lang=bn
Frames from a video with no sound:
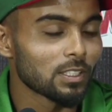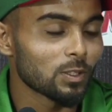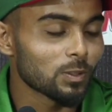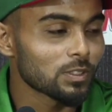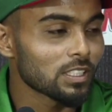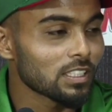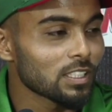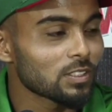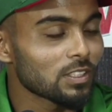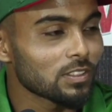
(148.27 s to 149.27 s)
তখন থেকে
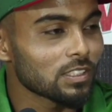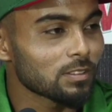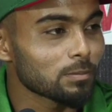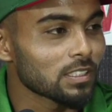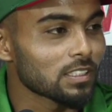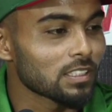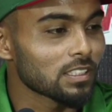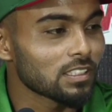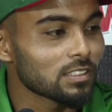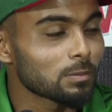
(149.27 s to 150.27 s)
আসলে অনেক মানে
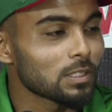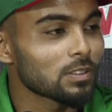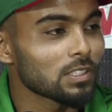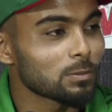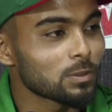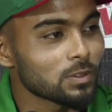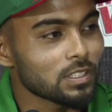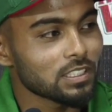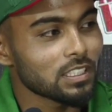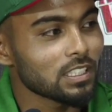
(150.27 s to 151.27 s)
ইন্সপায়ার হয়ে এবং
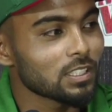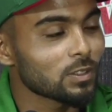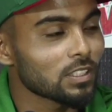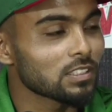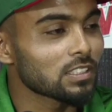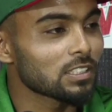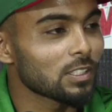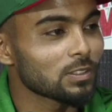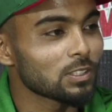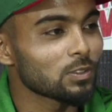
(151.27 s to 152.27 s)
ওখান থেকে আসলে ইচ্ছা ছিল
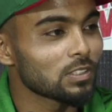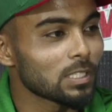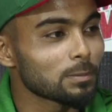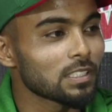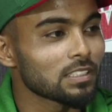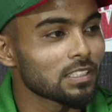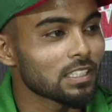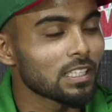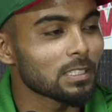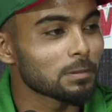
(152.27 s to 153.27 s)
যে যদি আমি একদিন
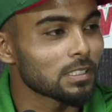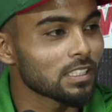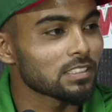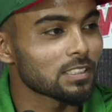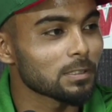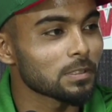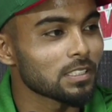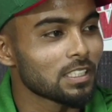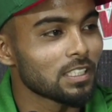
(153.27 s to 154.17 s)
খেলতে পারি ন্যাশনাল টিমের